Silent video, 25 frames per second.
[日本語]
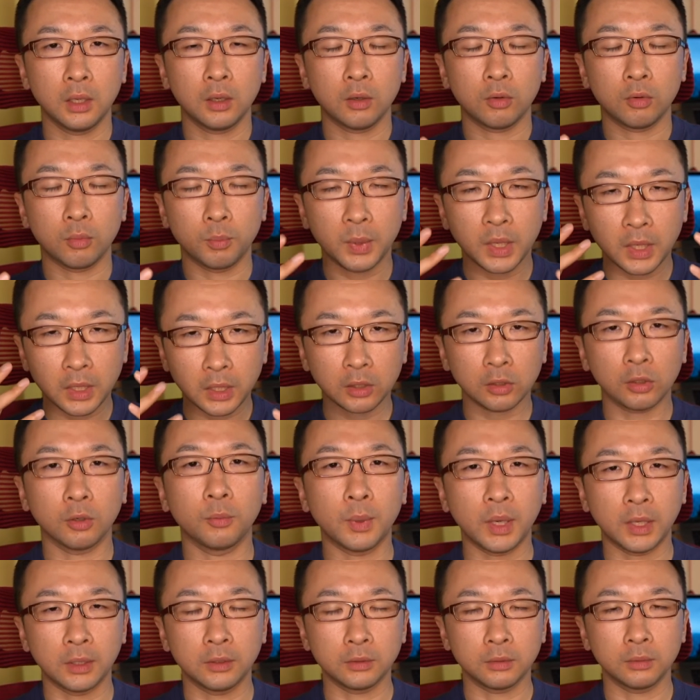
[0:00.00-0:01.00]
こう目に留
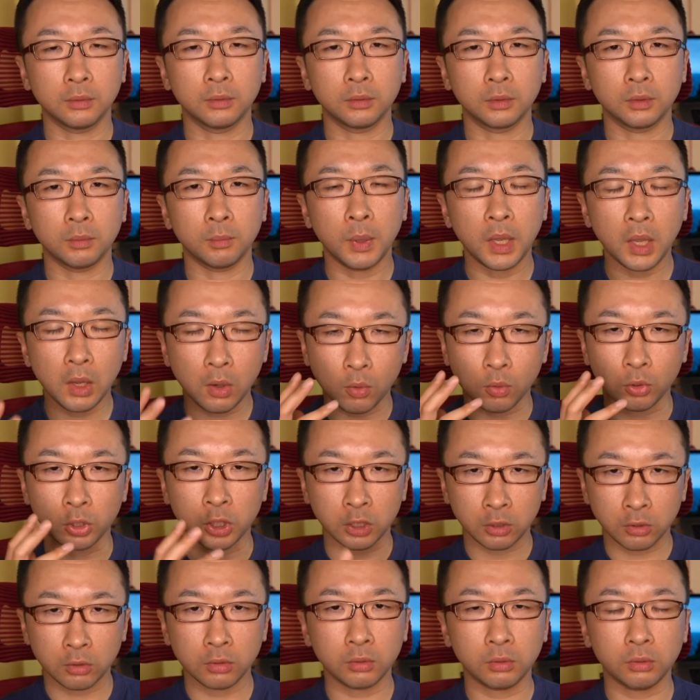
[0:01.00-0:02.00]
まる面を引
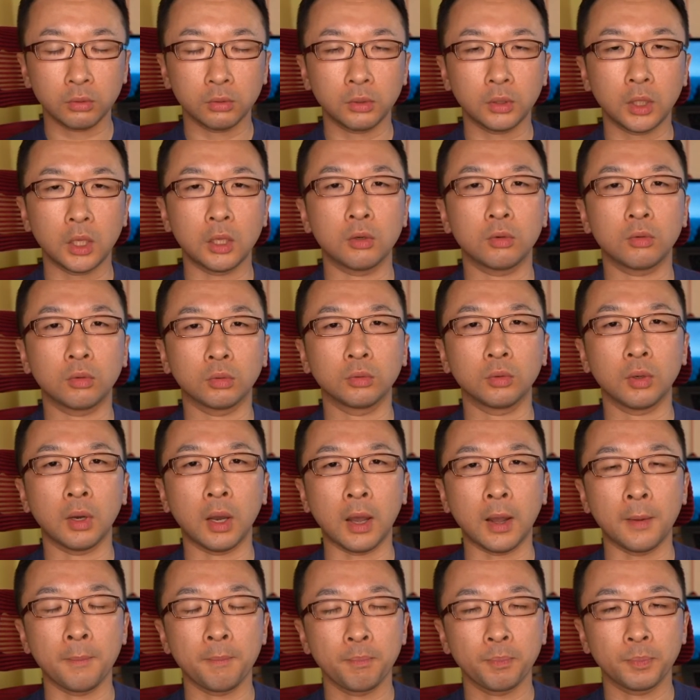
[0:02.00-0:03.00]
くっていうこと
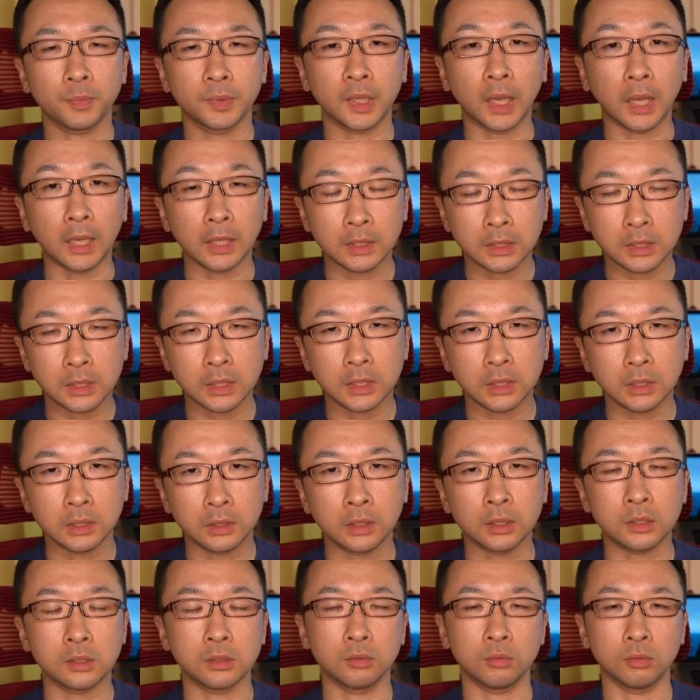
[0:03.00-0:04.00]
が大事
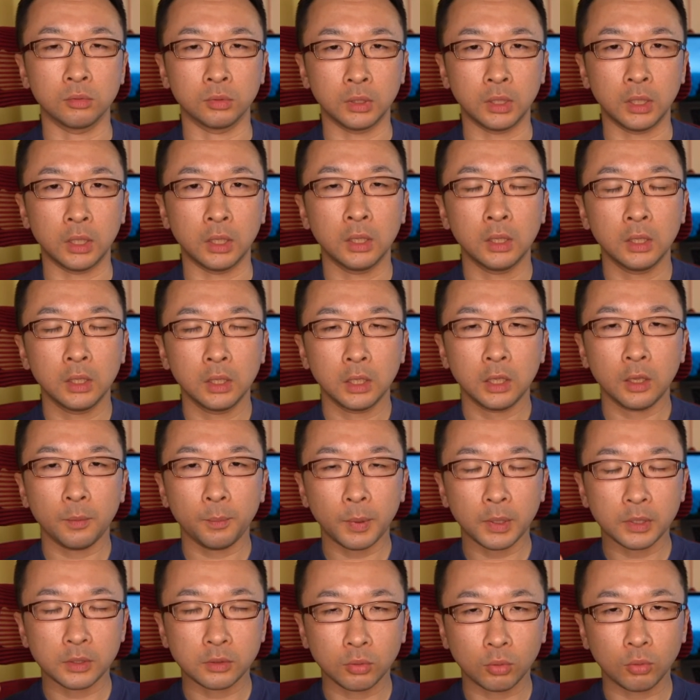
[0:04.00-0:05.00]
ですのでやっ
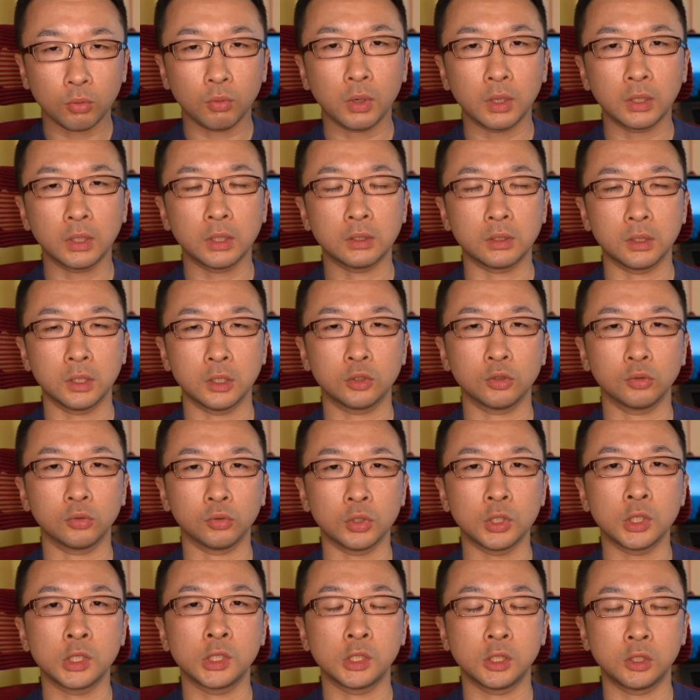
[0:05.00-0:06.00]
ぱりそこはですねちょっと
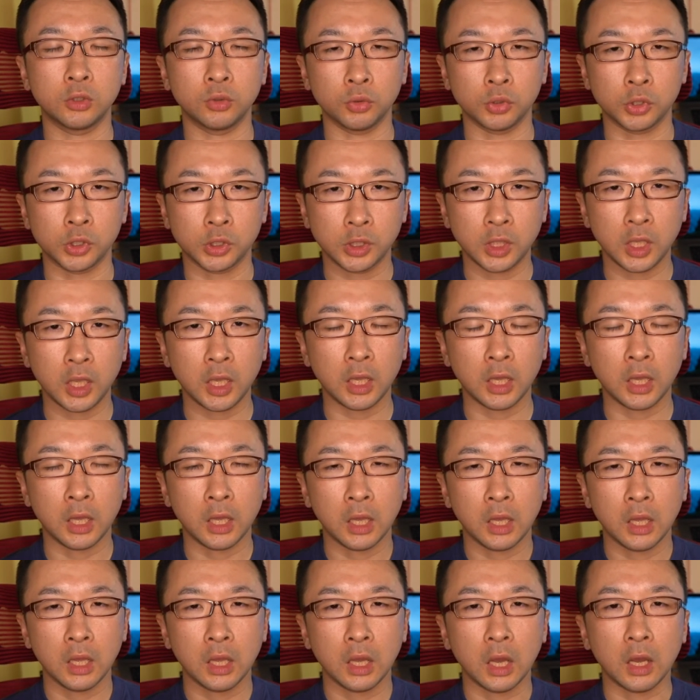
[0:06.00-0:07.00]
意識をして
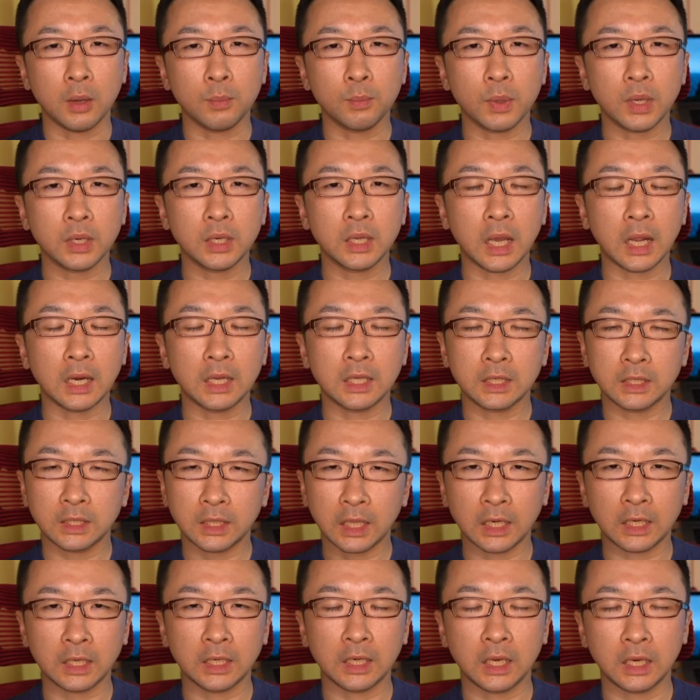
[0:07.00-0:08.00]
あんまりありき
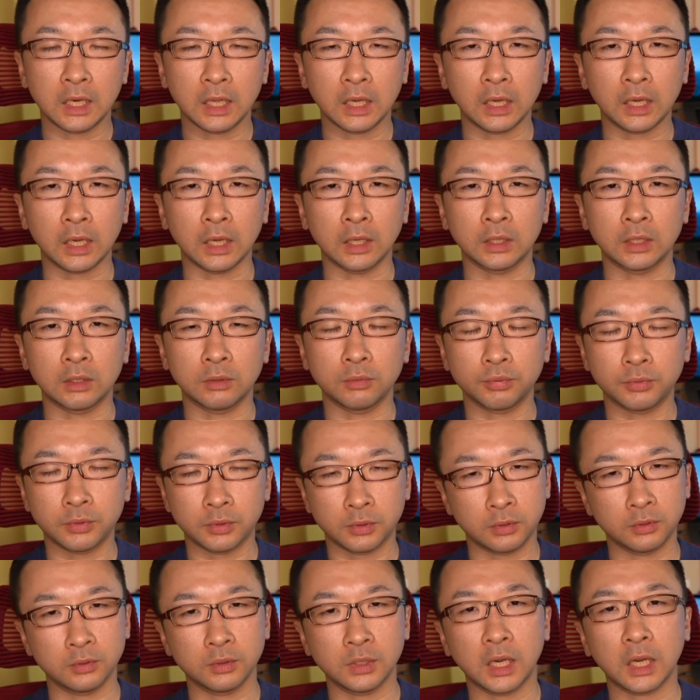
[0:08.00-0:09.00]
たりななんか普
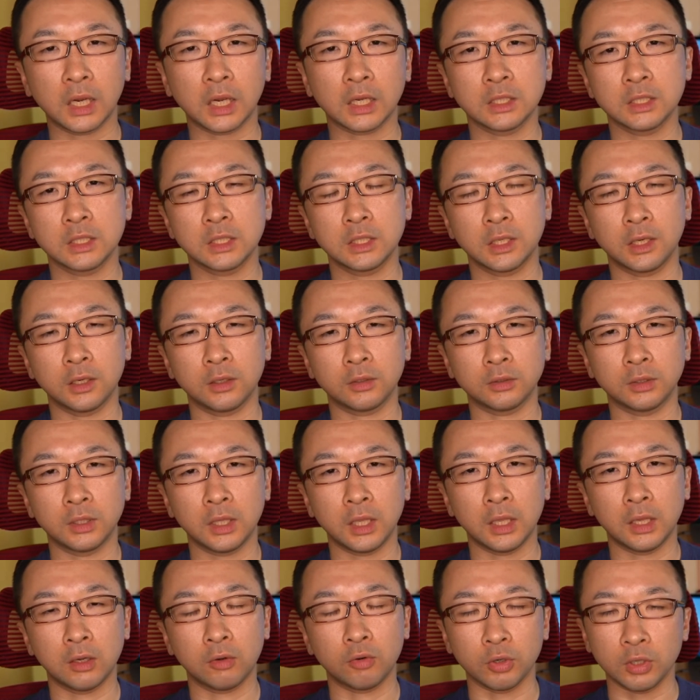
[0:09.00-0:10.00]
通な感じじゃなく
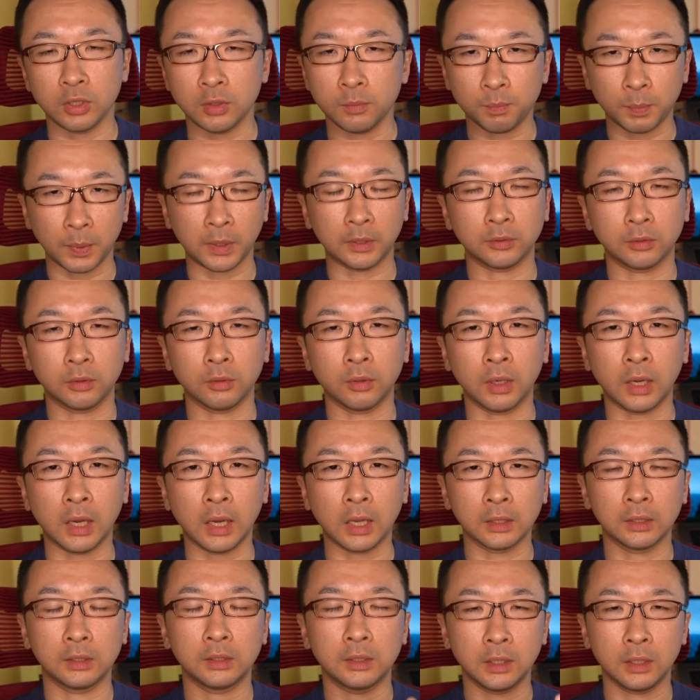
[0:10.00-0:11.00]
てこうインパクトが
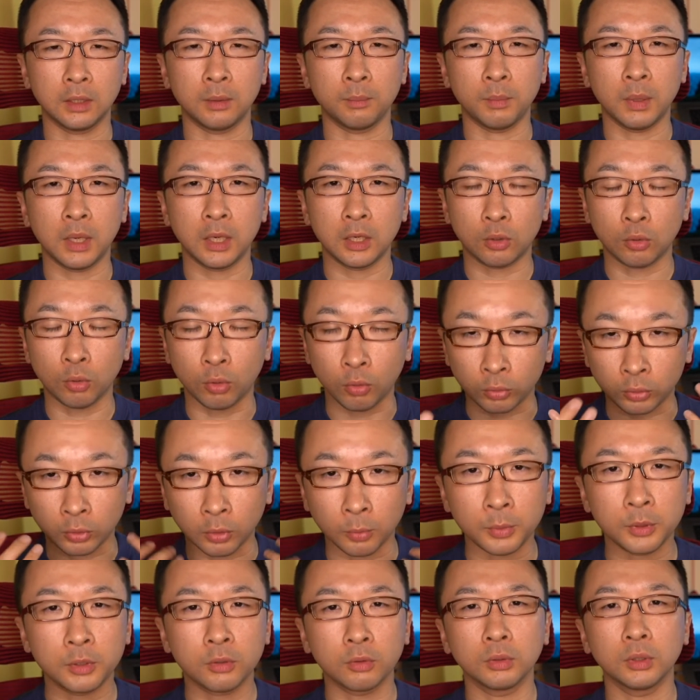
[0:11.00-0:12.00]
あって目にこう飛
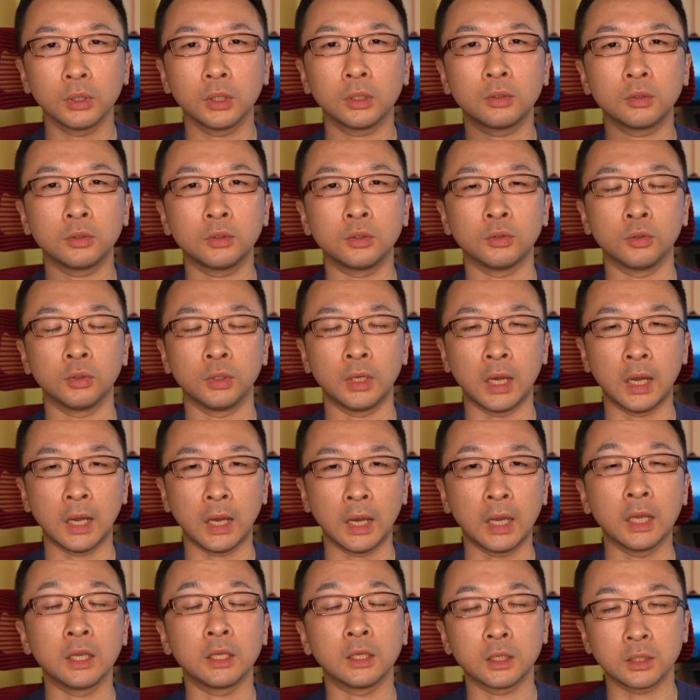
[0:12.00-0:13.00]
び込んでくるような
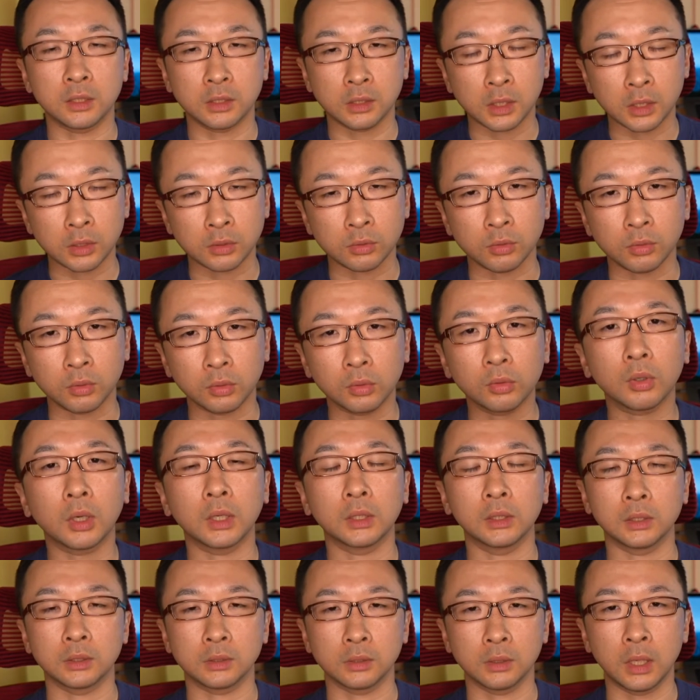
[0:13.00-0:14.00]
アイケチ画像とか
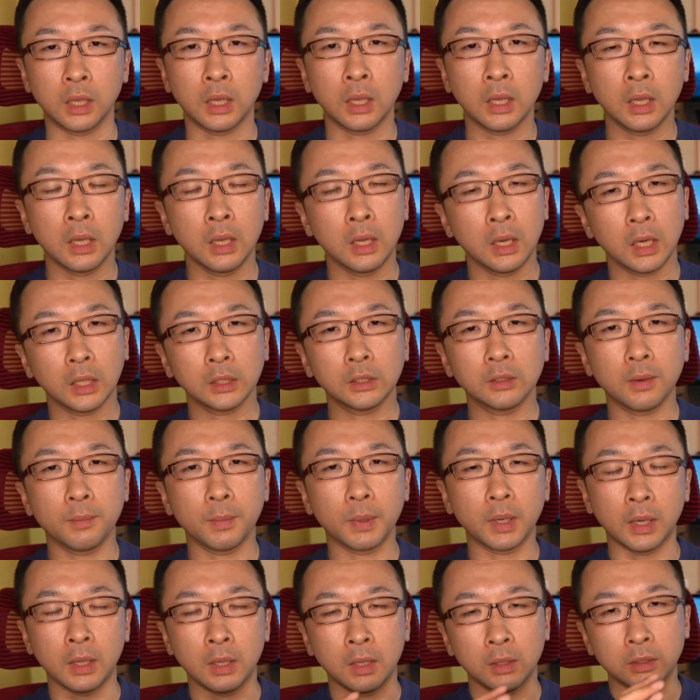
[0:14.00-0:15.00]
ですねあとは
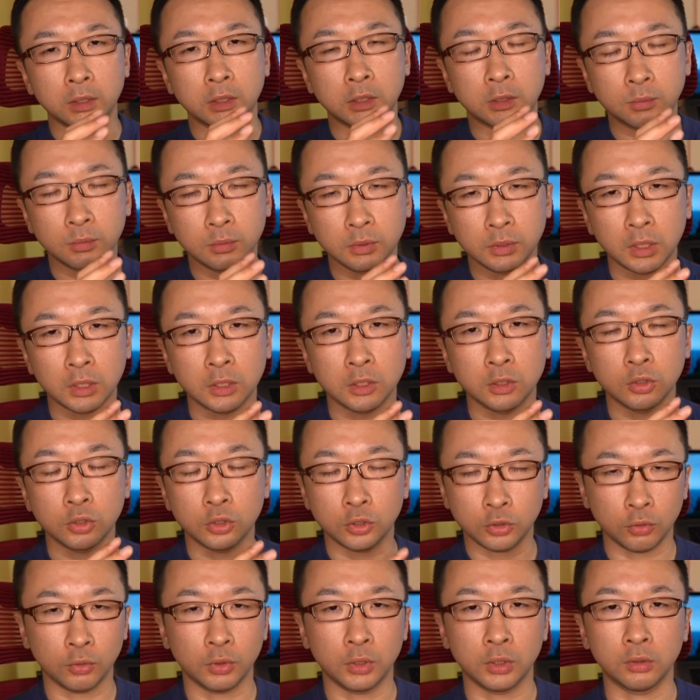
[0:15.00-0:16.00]
まあ自分たちの
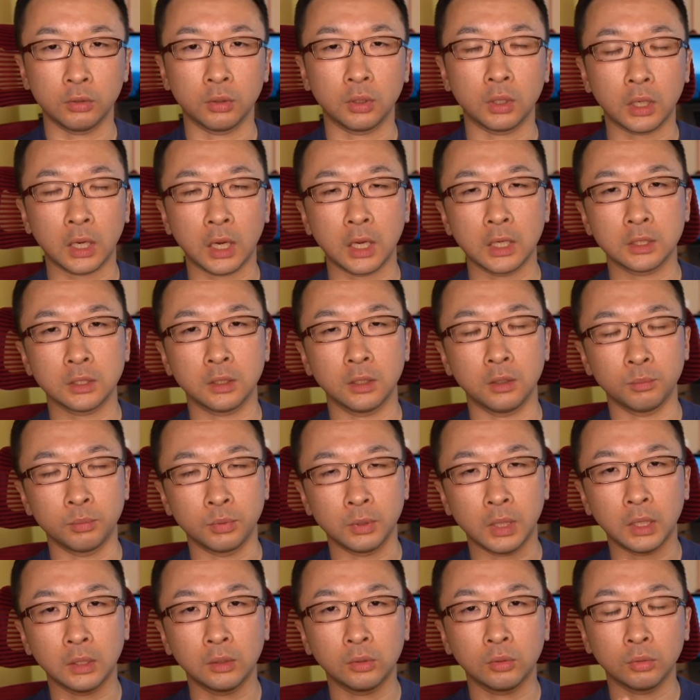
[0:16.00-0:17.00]
商品とか会社の
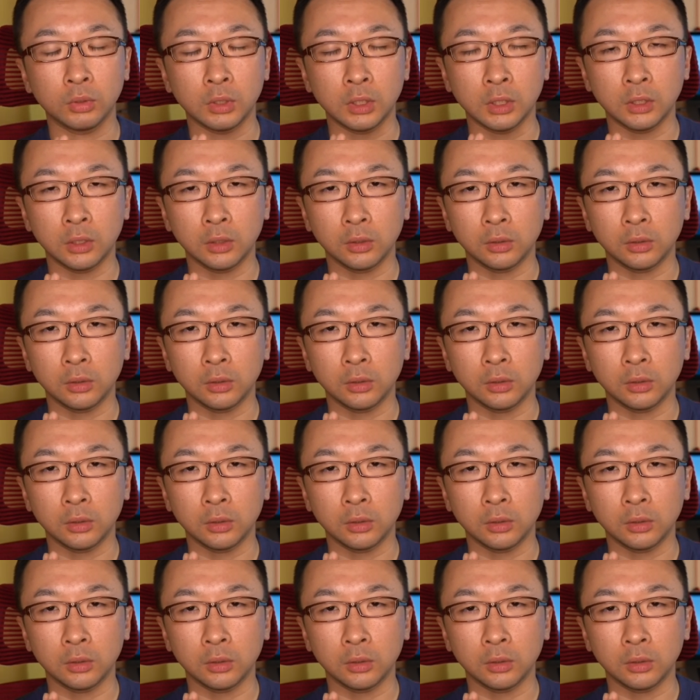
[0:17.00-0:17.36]
ブランドに